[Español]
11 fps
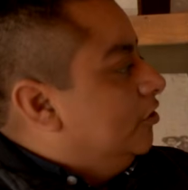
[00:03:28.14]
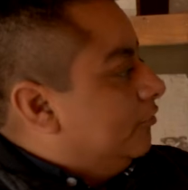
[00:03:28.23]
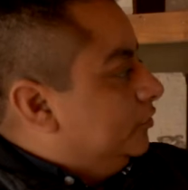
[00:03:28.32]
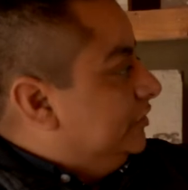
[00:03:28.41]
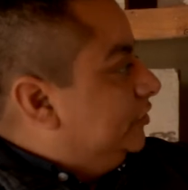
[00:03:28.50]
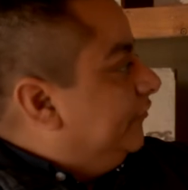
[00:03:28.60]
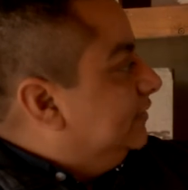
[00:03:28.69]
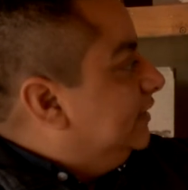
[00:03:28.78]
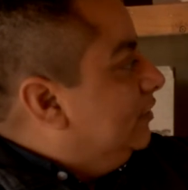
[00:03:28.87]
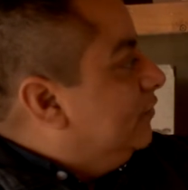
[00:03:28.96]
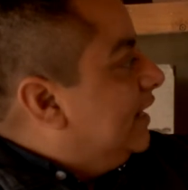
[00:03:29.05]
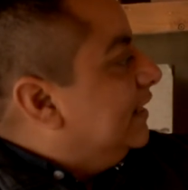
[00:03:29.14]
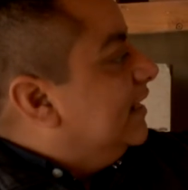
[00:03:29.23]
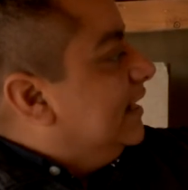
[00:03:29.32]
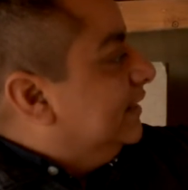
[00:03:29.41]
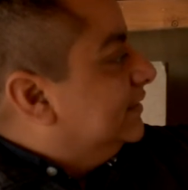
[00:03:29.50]
lo bonito de este lugar
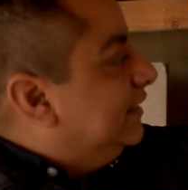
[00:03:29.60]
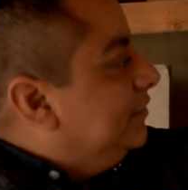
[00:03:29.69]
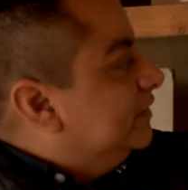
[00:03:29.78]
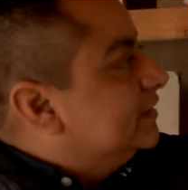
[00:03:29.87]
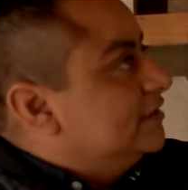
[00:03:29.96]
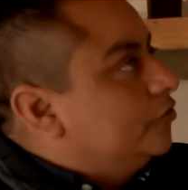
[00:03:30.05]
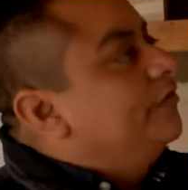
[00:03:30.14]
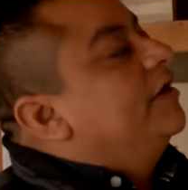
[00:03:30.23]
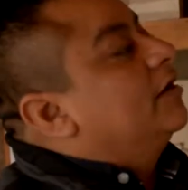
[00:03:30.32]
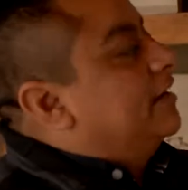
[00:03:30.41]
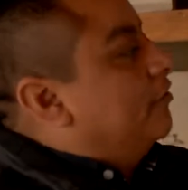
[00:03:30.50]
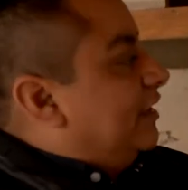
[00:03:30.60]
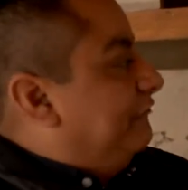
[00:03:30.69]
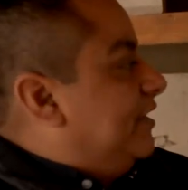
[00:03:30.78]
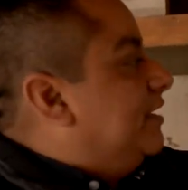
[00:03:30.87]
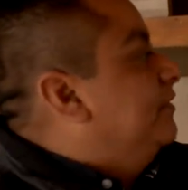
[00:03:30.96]
es que además es donde
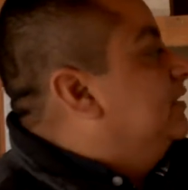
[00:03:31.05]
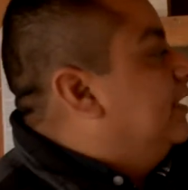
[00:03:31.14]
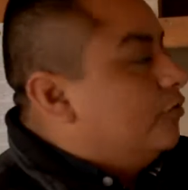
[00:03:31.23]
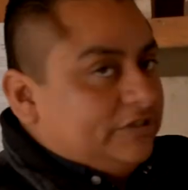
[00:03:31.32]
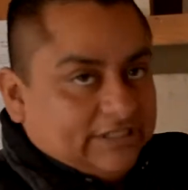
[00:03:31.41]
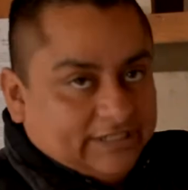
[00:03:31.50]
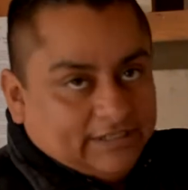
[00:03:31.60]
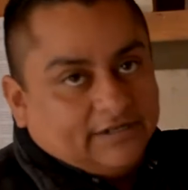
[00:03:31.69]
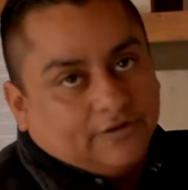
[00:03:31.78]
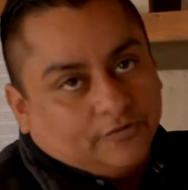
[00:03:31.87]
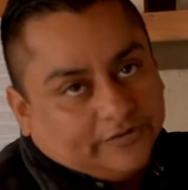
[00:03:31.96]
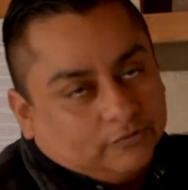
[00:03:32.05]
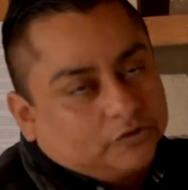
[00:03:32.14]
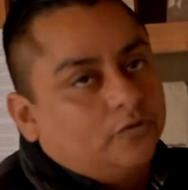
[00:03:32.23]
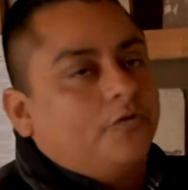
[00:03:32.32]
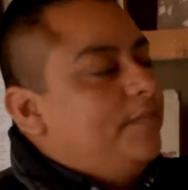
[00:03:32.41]
geográficamente coinciden,
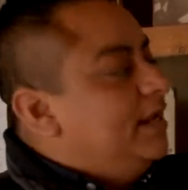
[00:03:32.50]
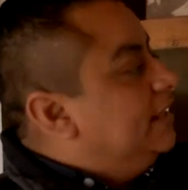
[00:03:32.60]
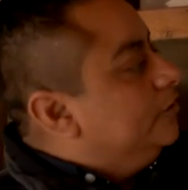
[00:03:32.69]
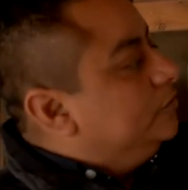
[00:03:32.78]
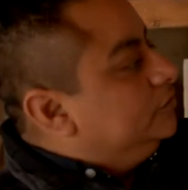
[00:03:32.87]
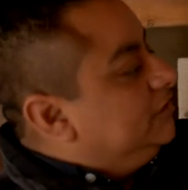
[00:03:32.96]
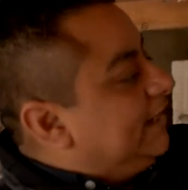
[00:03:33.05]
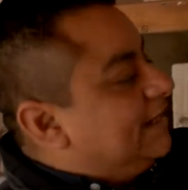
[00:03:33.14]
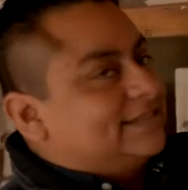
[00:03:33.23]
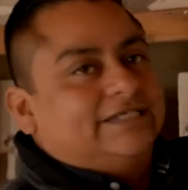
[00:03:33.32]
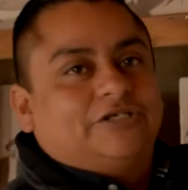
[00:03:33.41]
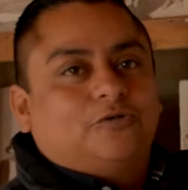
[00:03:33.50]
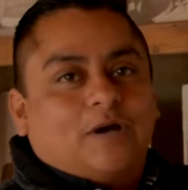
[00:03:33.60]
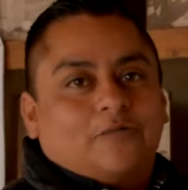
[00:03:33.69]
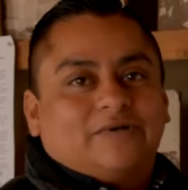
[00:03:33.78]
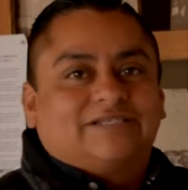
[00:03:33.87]
recordemos, Nuevo México, Texas y
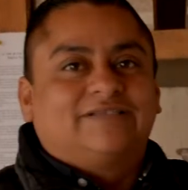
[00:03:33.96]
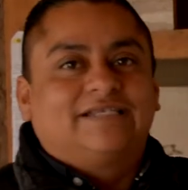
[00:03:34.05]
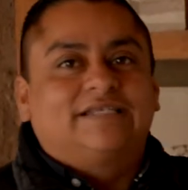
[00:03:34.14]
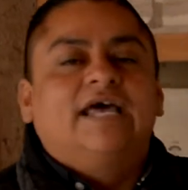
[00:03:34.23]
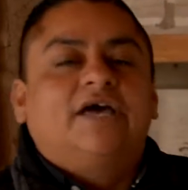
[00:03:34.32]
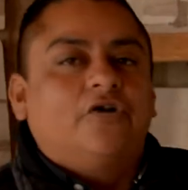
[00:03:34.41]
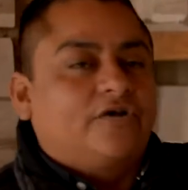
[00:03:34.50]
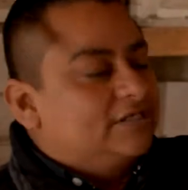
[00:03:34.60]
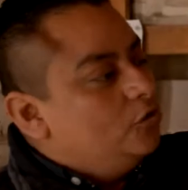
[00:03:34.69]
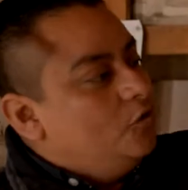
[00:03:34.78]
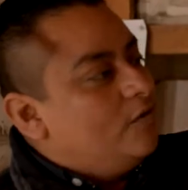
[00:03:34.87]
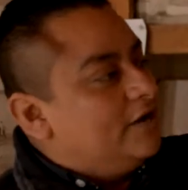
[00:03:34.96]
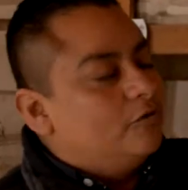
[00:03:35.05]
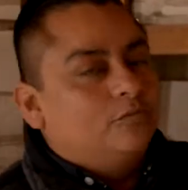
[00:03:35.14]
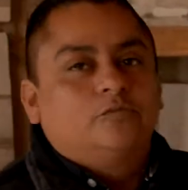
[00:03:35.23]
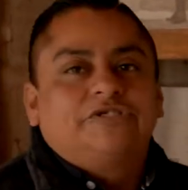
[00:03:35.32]
Chihuahua. Entonces creo que es un
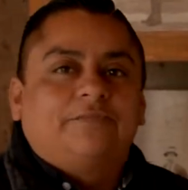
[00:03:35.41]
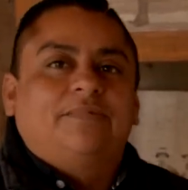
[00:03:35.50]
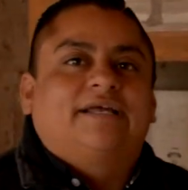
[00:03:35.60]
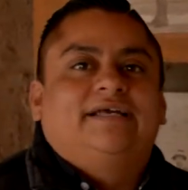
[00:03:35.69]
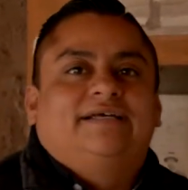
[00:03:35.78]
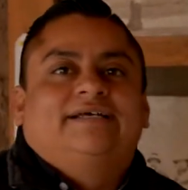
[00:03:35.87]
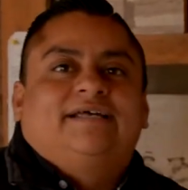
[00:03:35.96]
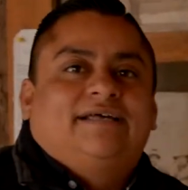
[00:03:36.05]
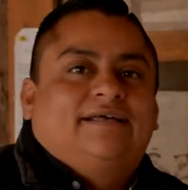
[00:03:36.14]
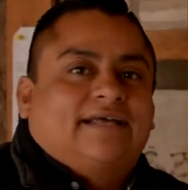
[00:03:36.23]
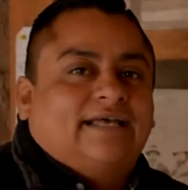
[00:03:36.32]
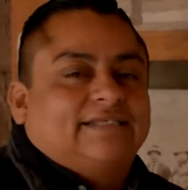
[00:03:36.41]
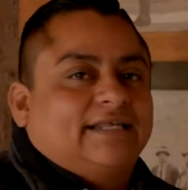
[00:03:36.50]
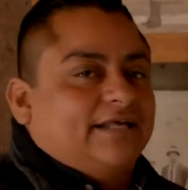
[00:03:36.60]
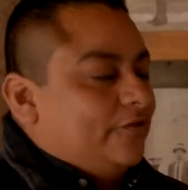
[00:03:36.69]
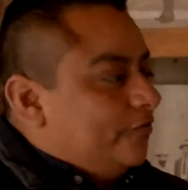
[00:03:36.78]
lugar con mucha magia.
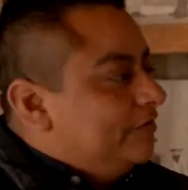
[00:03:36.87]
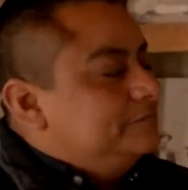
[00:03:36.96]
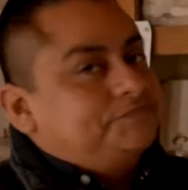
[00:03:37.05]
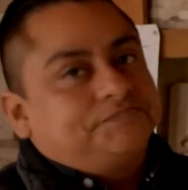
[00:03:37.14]
Casa de Adobe.